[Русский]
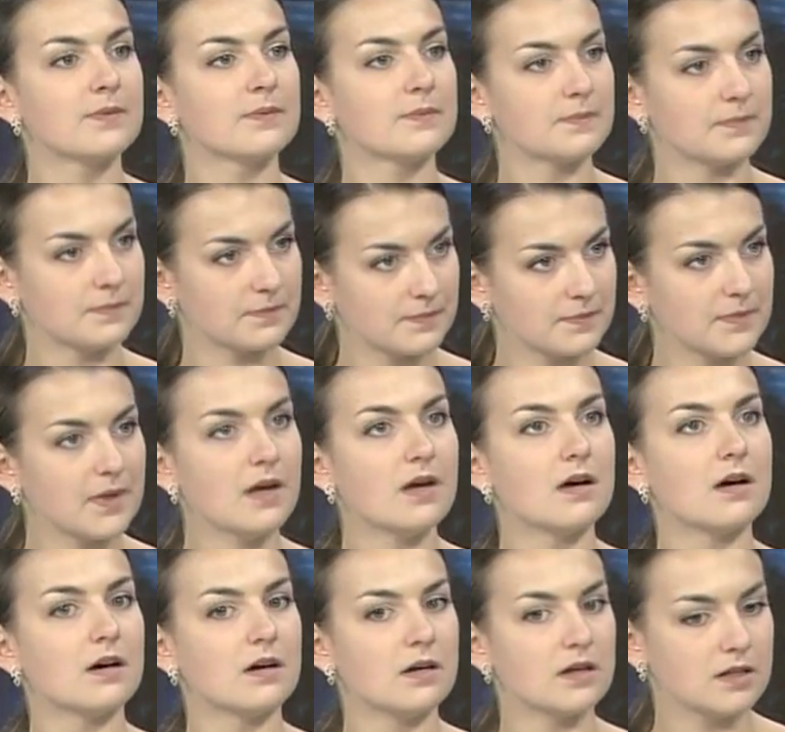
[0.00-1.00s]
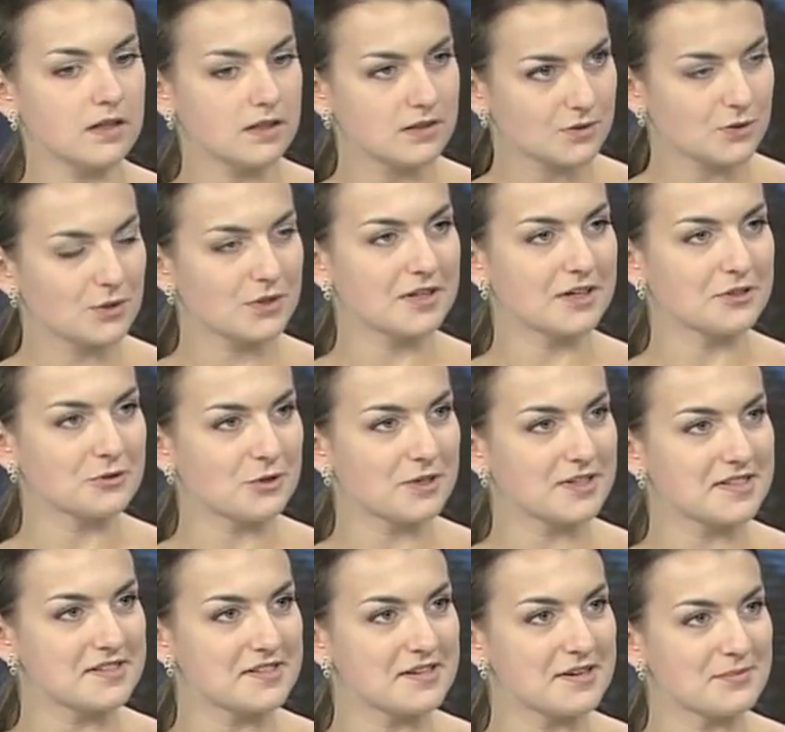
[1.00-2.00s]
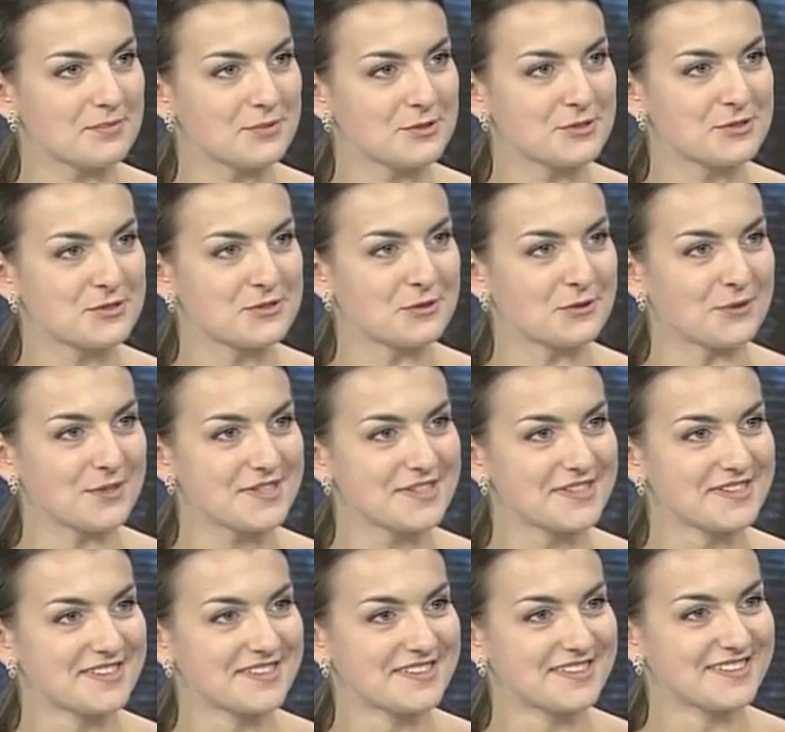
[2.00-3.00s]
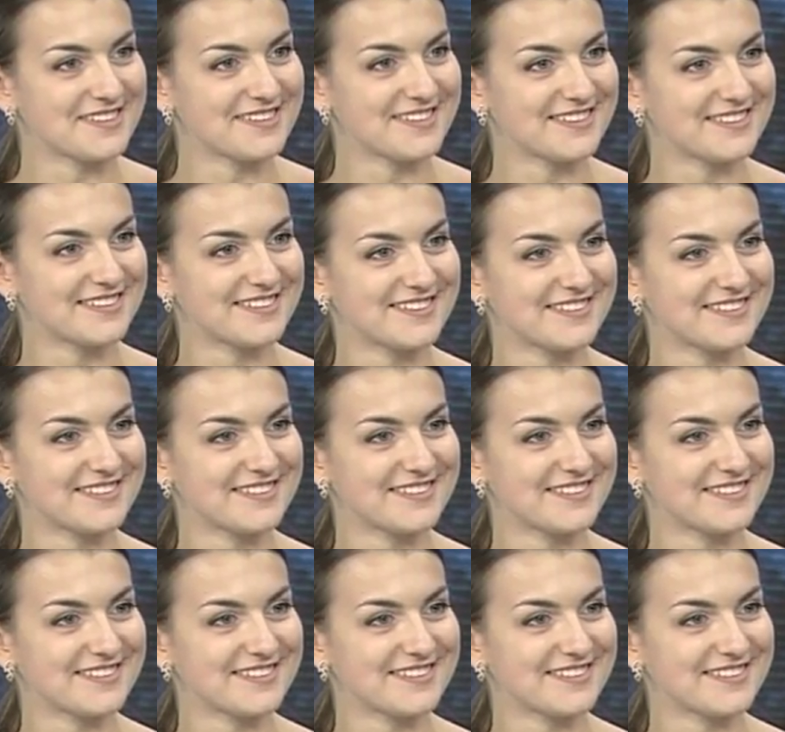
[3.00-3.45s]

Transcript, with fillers: да? да, да. А, и сколько оно родителям будет стоить? Значит,